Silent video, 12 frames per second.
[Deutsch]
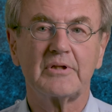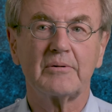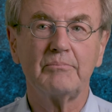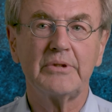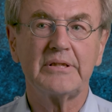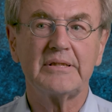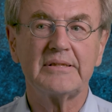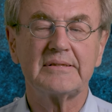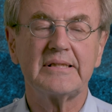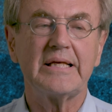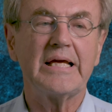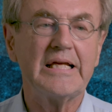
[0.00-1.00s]
Damit
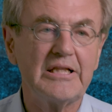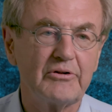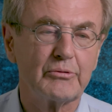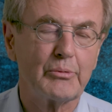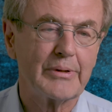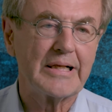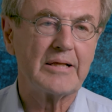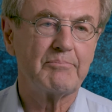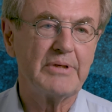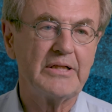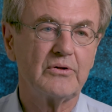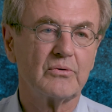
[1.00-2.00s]
ist die individuelle
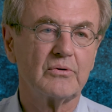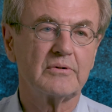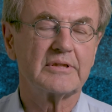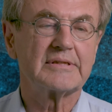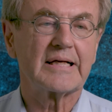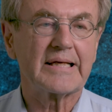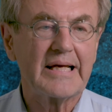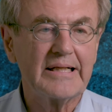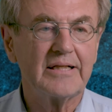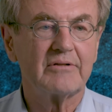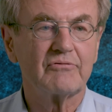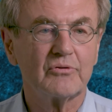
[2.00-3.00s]
Bindung, das
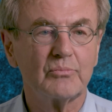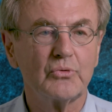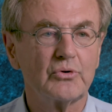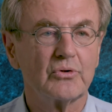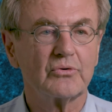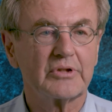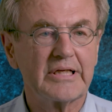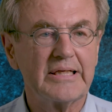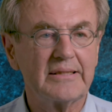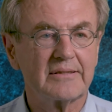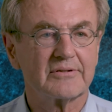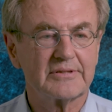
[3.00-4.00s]
Erkennen von Mutter und
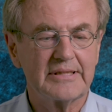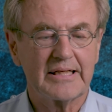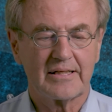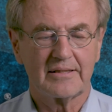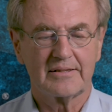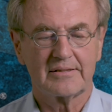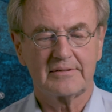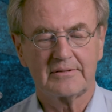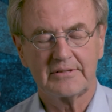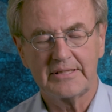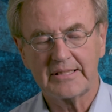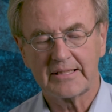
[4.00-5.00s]
Kind, dass die einander
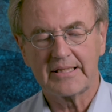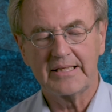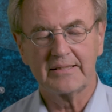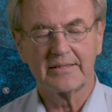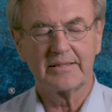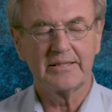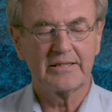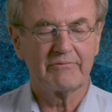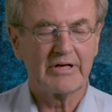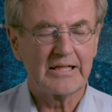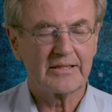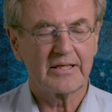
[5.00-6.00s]
sich erkennen, in die
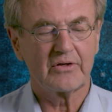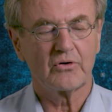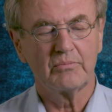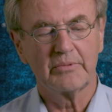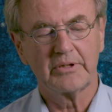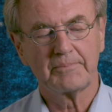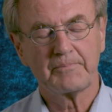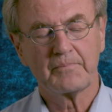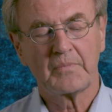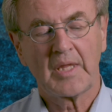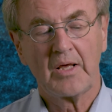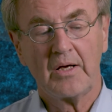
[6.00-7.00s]
Welt gekommen.
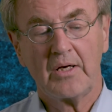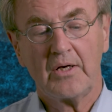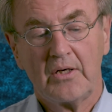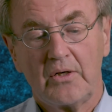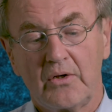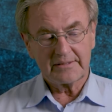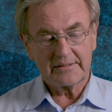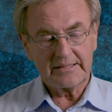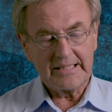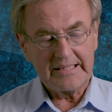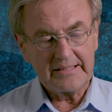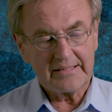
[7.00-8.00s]

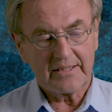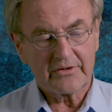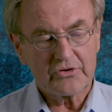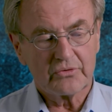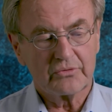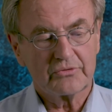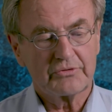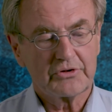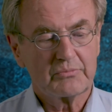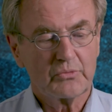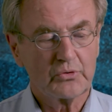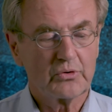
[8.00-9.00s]
Die Interaktion
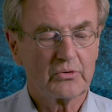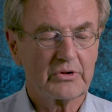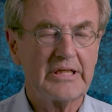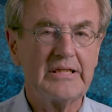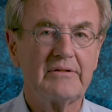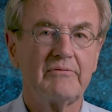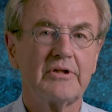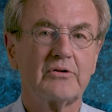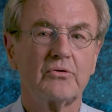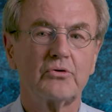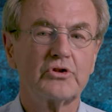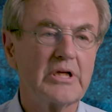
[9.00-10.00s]
zwischen Mutter und Kind wird durch